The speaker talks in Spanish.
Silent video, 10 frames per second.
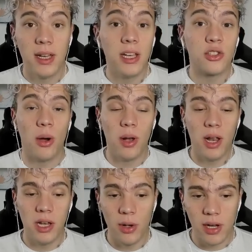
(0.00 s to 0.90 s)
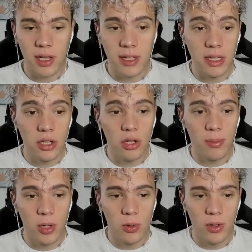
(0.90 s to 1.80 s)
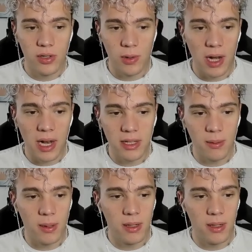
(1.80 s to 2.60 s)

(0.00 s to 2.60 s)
Eso habla del nivel que está teniendo Perú, es una lástima.